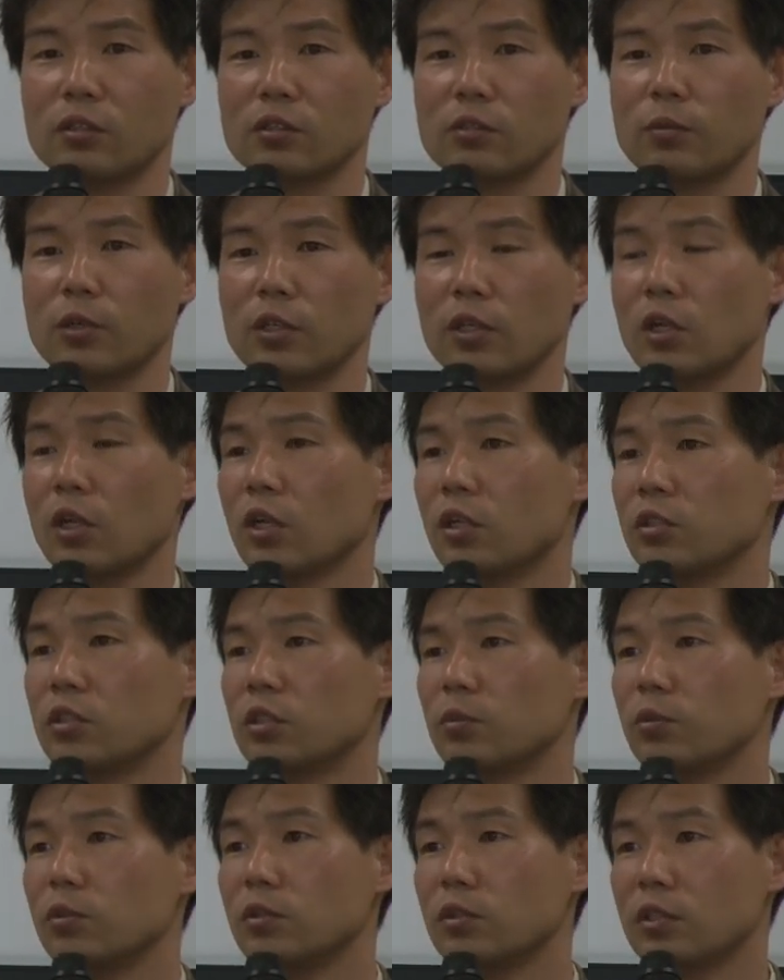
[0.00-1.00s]
つまり
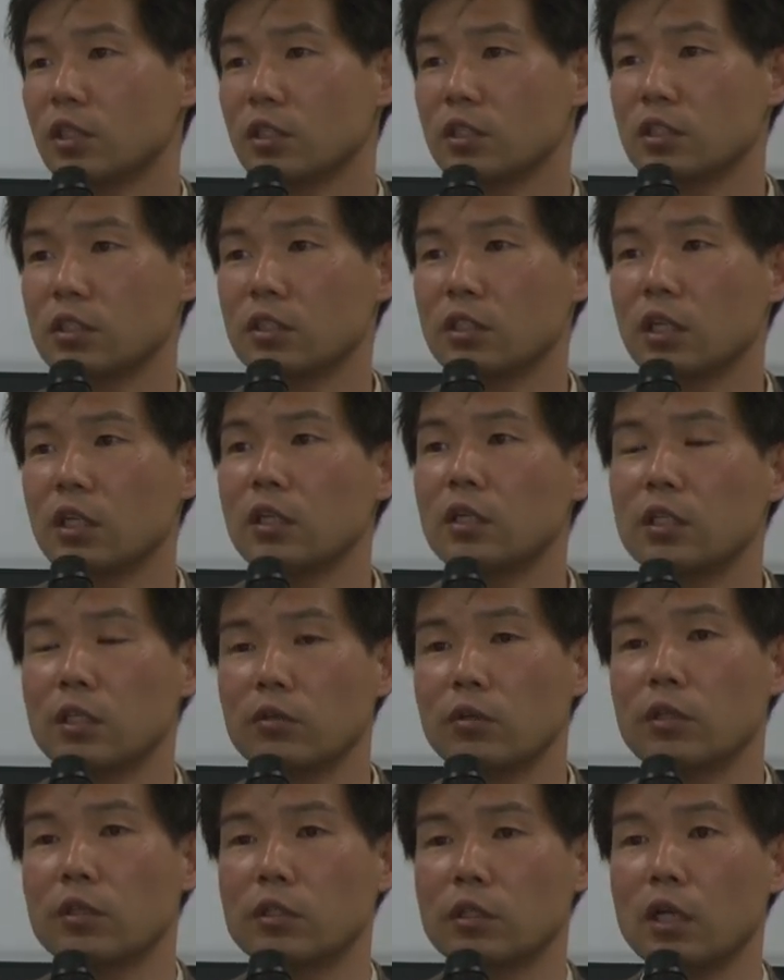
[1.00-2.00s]
自分たちの中で
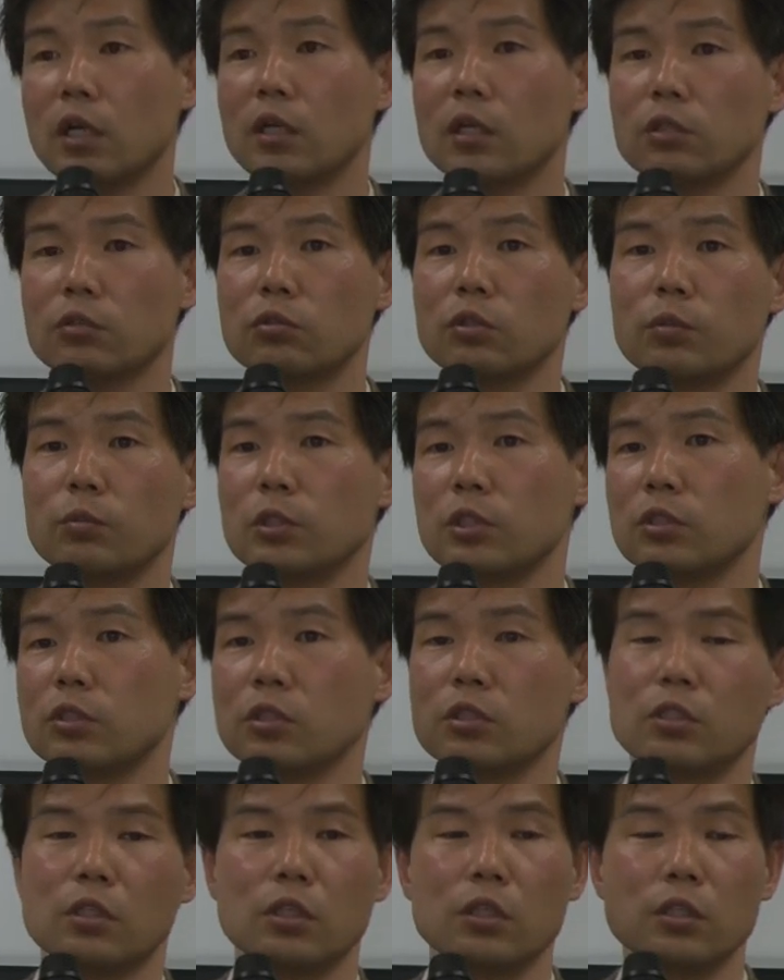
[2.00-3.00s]
はなんかそれ別
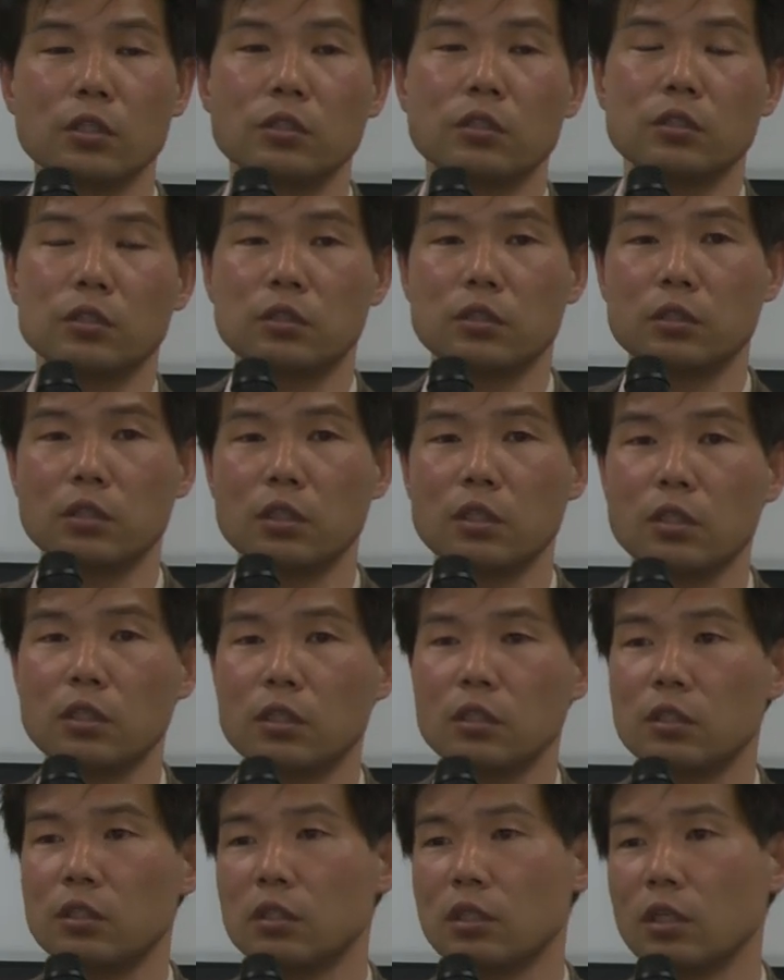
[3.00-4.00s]
につながって
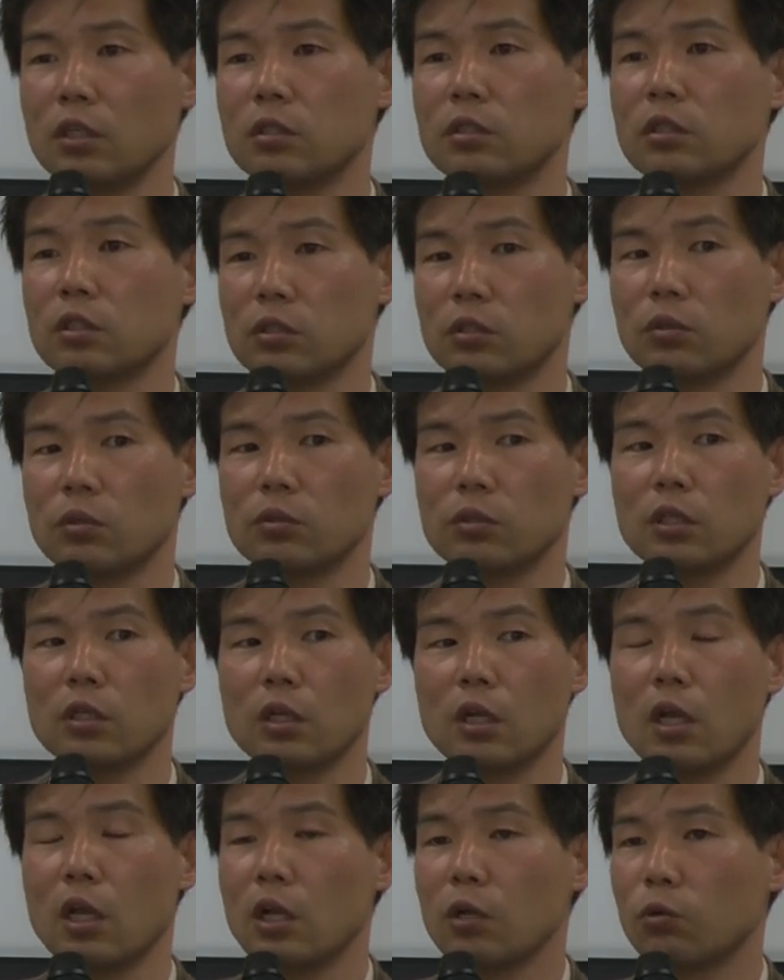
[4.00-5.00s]
いったんですよ。た
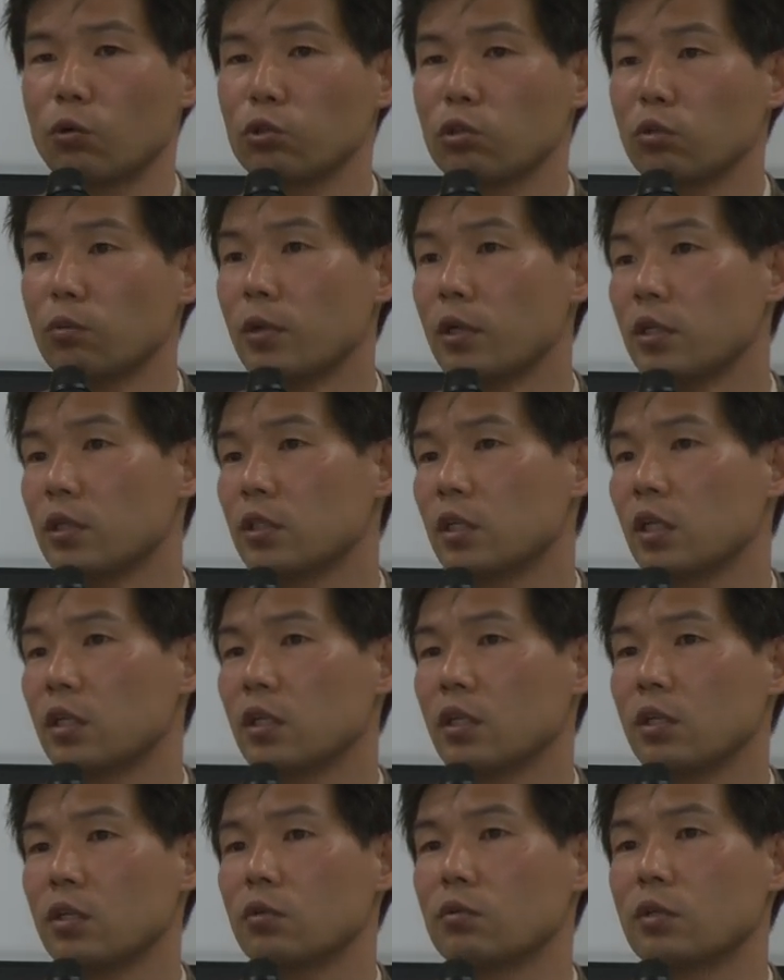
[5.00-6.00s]
だ言葉にで
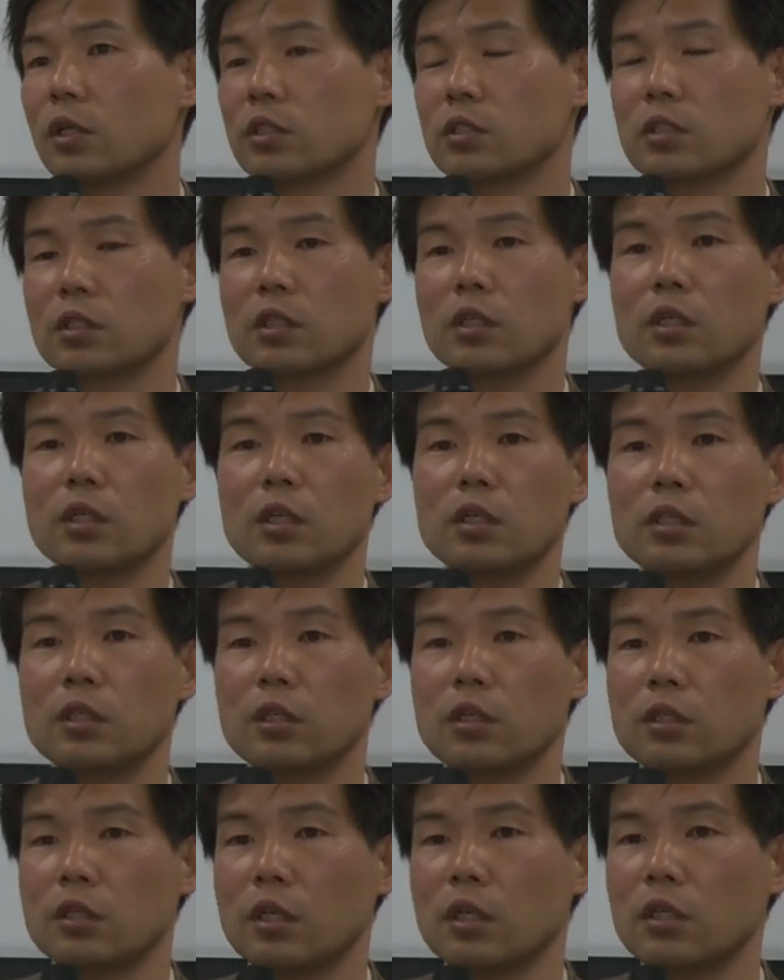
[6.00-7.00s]
きるようなつながり
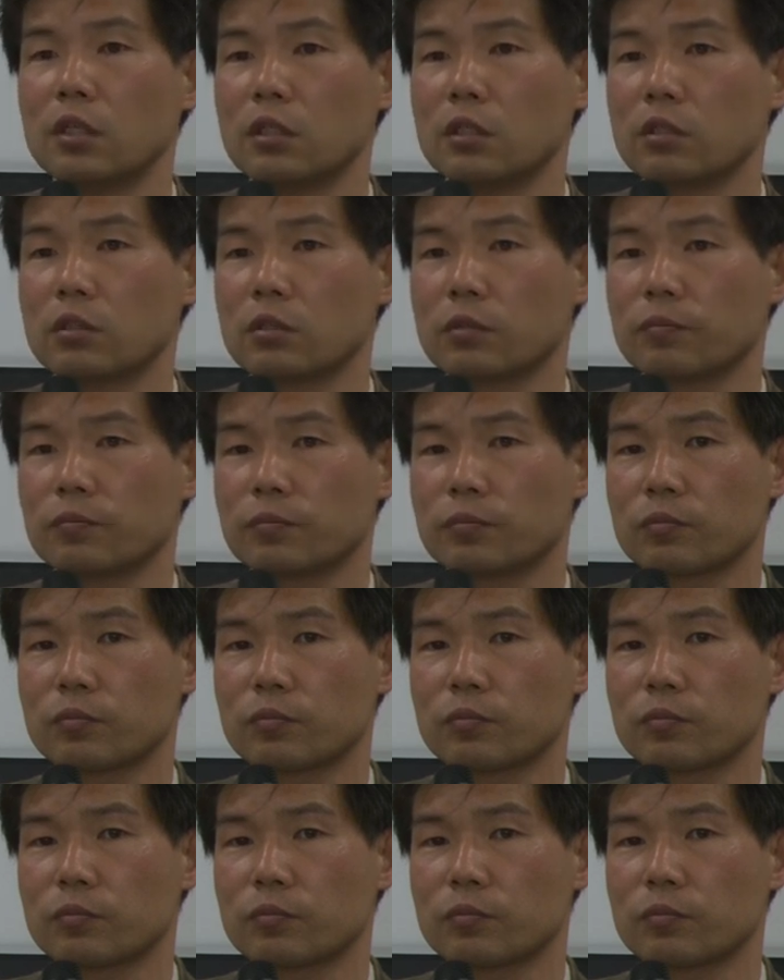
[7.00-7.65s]
ではないです。